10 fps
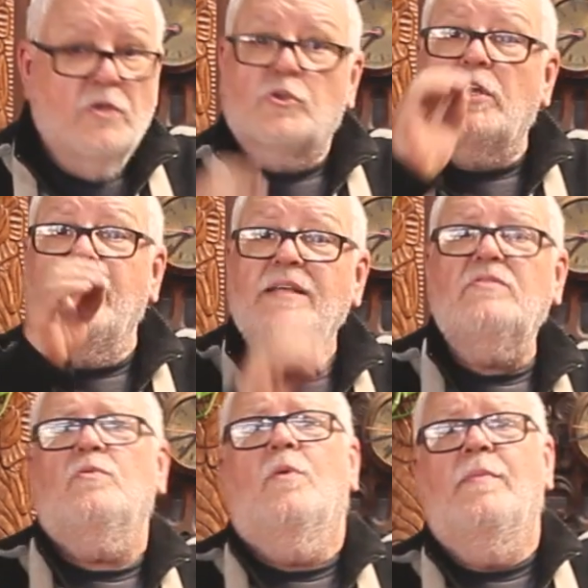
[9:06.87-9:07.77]
Só que
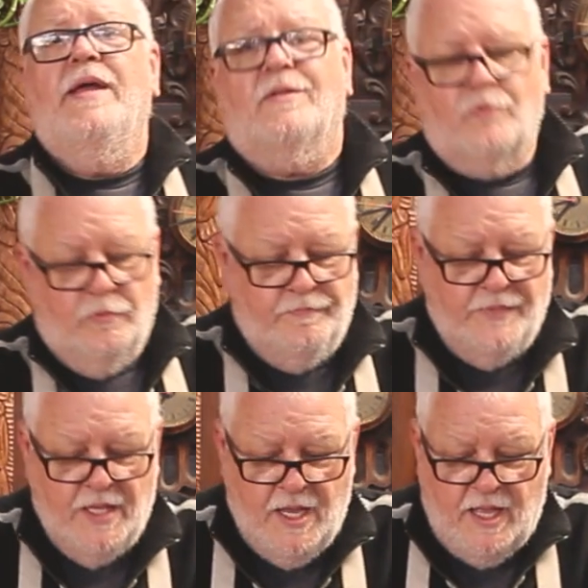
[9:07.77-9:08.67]
esse é o momento
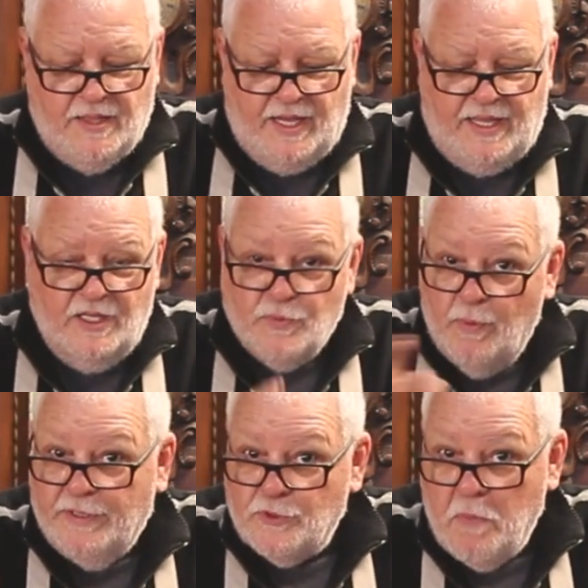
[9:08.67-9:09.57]
daqueles
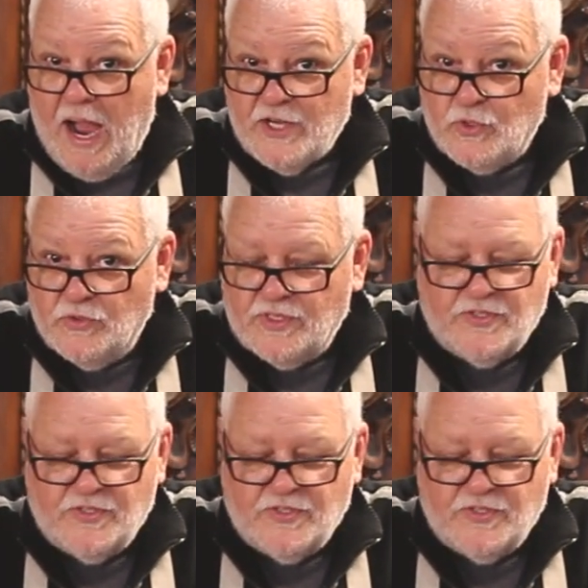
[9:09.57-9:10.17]
momentos mágicos,